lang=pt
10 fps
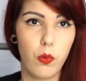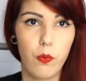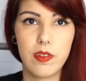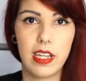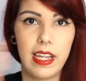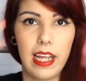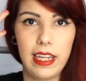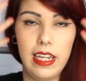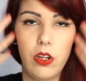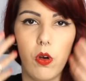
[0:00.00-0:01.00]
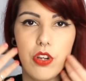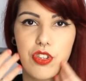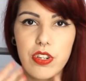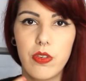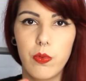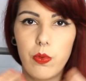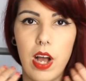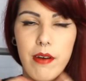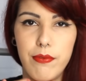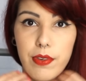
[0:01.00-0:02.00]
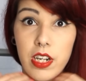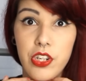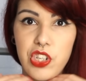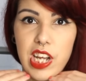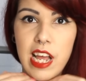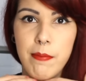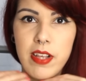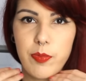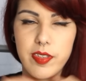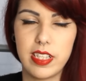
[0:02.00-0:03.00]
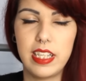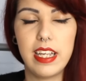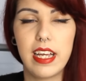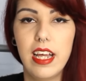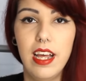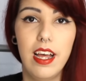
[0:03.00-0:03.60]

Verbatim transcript: ou você quer aquele corte que a franja é mais ou menos aqui,